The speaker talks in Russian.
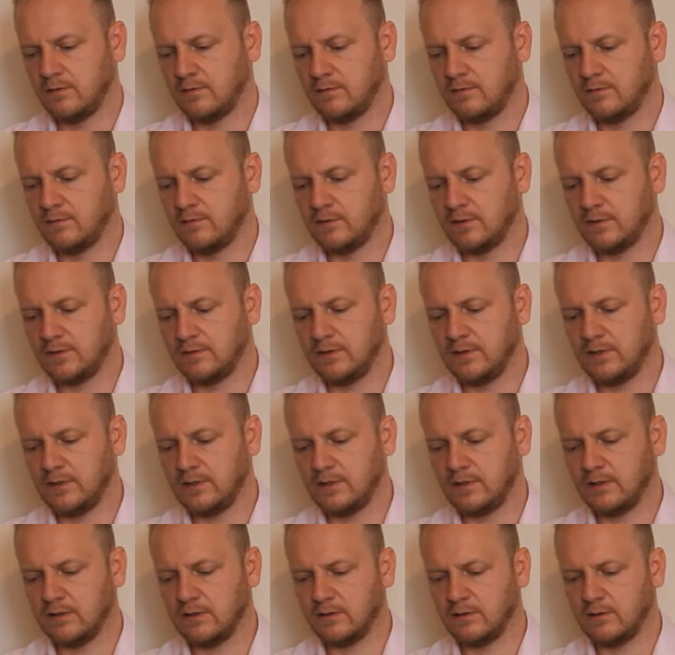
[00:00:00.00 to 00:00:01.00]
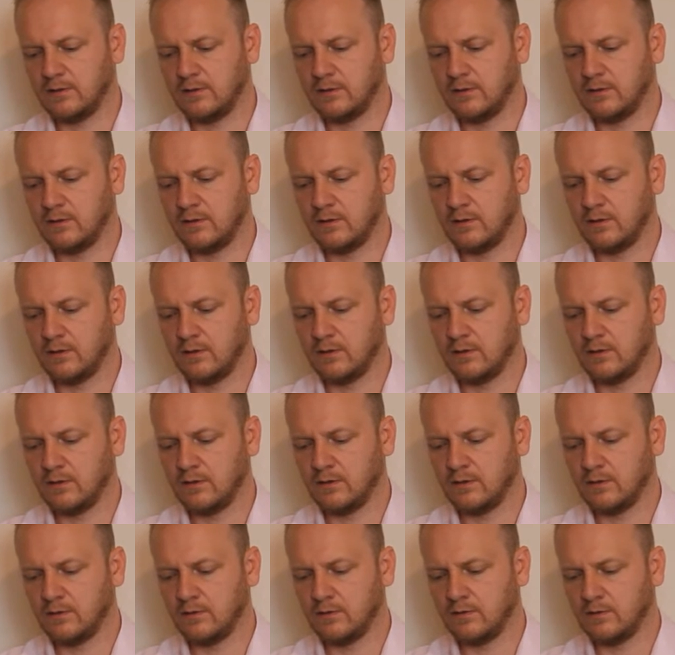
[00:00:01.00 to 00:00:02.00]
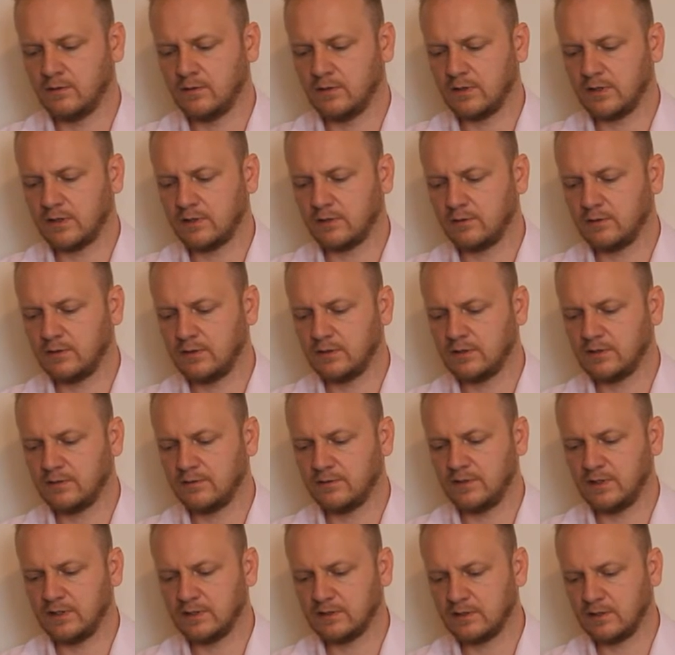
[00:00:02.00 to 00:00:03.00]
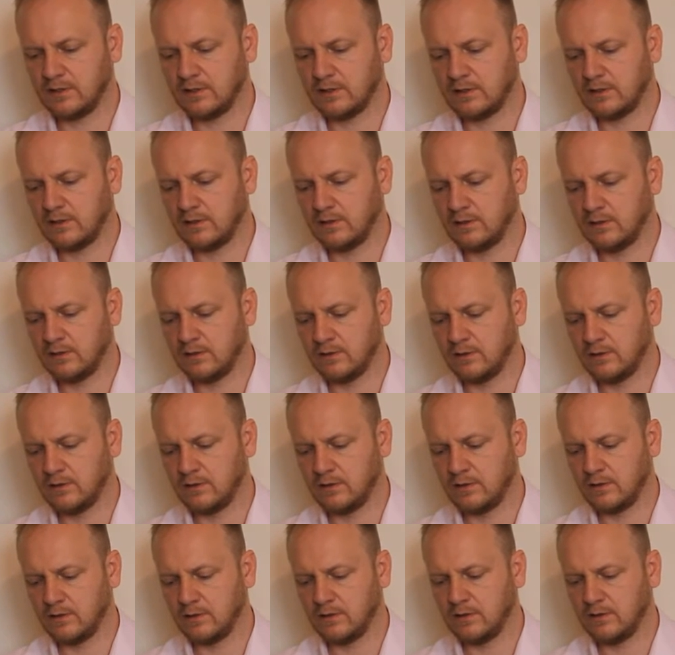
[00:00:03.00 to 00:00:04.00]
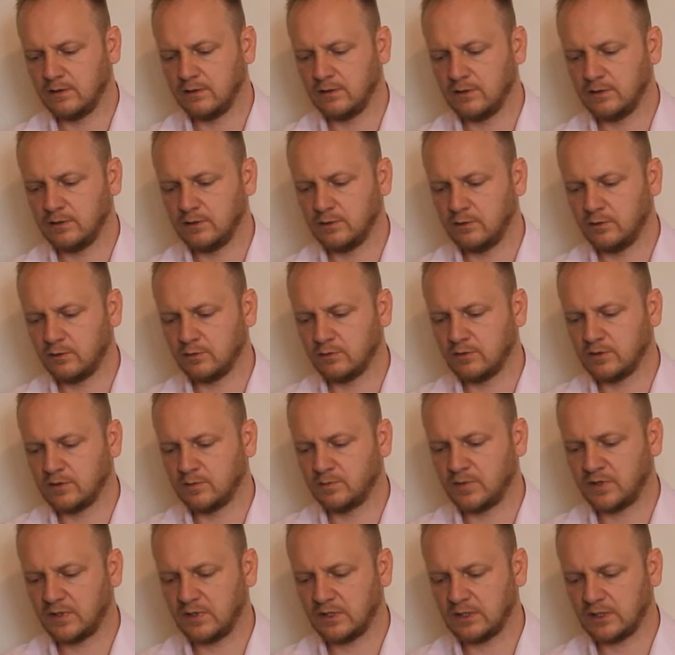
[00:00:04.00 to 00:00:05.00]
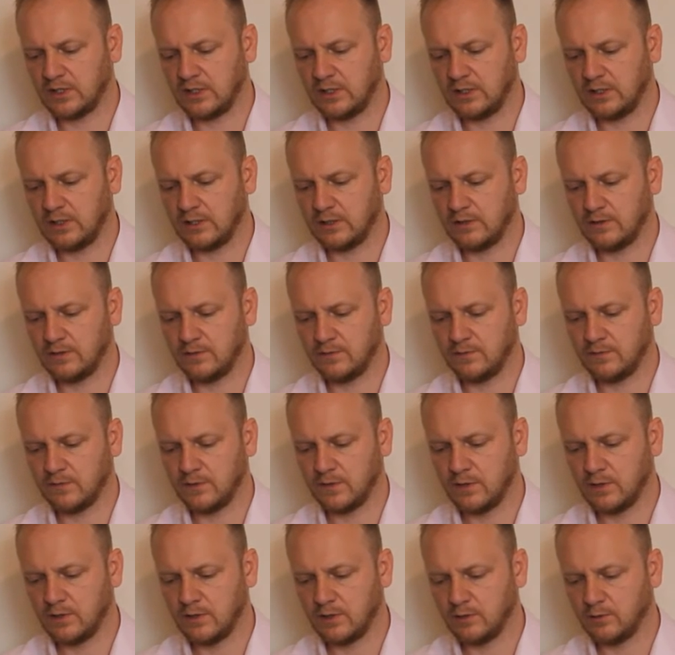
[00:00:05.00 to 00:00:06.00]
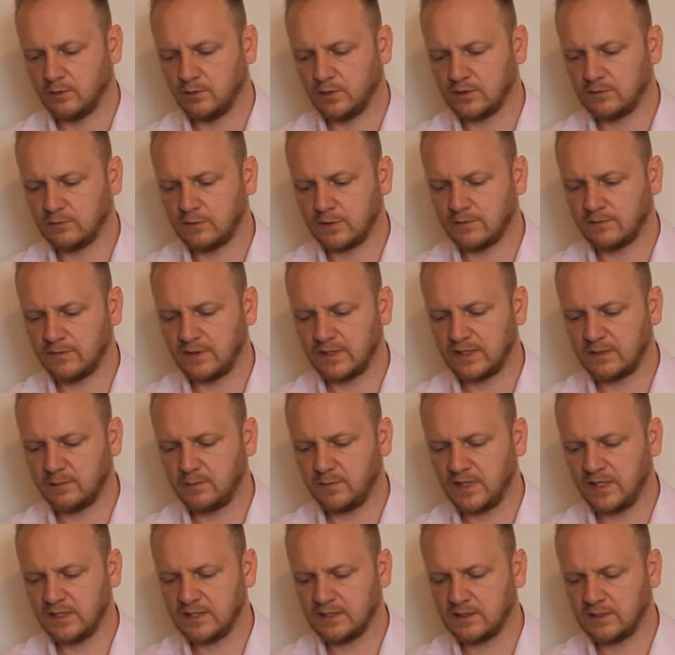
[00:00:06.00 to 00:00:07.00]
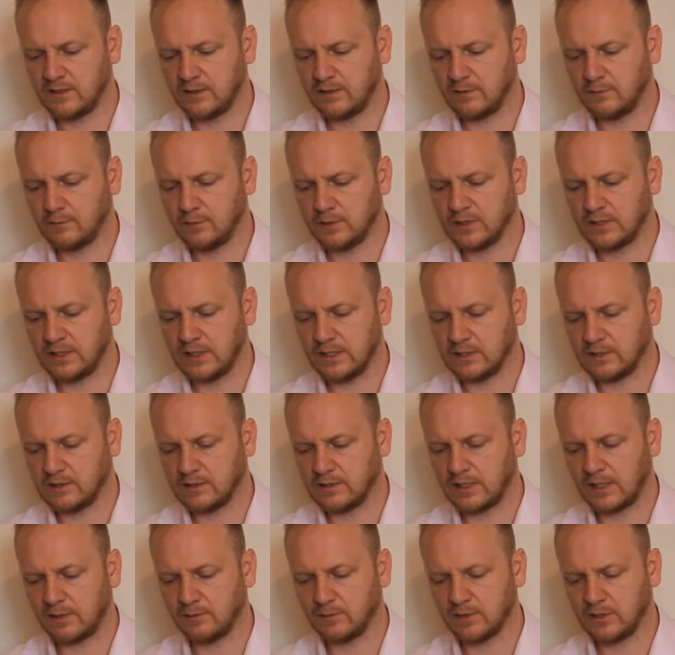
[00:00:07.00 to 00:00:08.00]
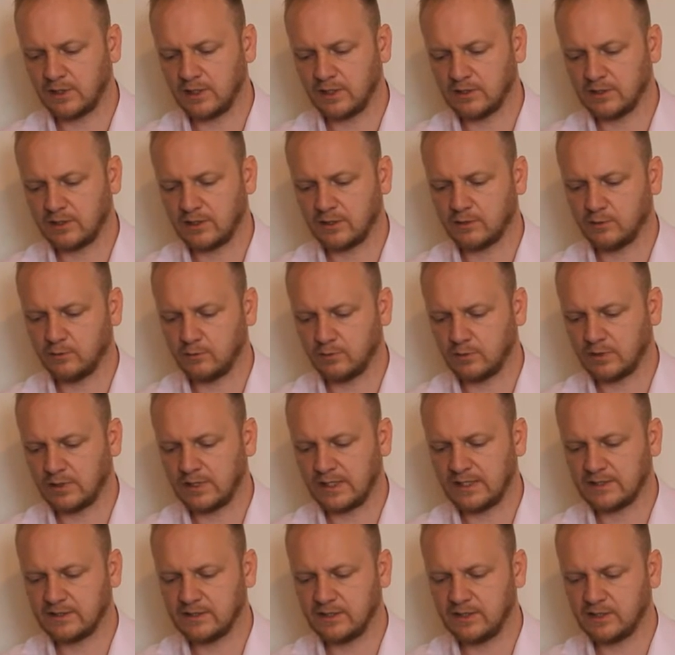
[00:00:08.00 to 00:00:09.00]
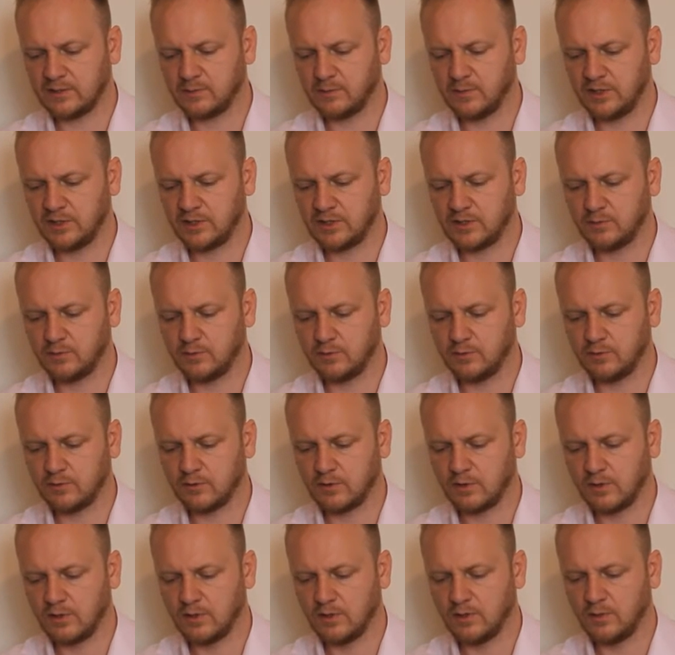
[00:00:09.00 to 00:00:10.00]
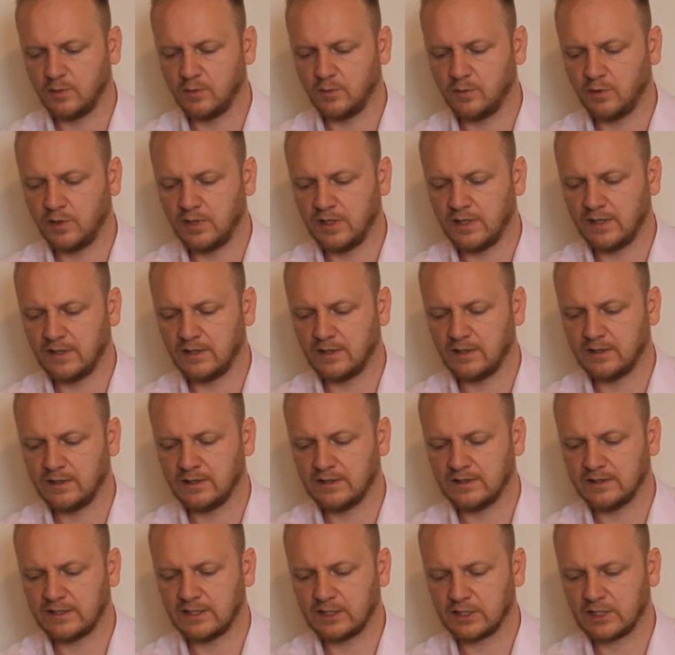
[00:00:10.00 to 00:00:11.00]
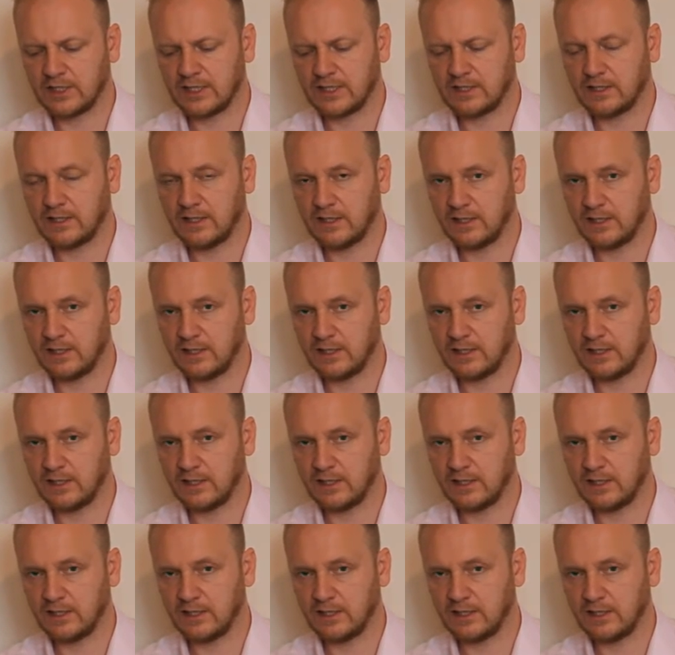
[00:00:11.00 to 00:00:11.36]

вот видите, он находится в несколько изогнутом положении. То есть вот в этом месте, вот здесь, там где изогнуло, да, здесь мышцы будут более зажатые,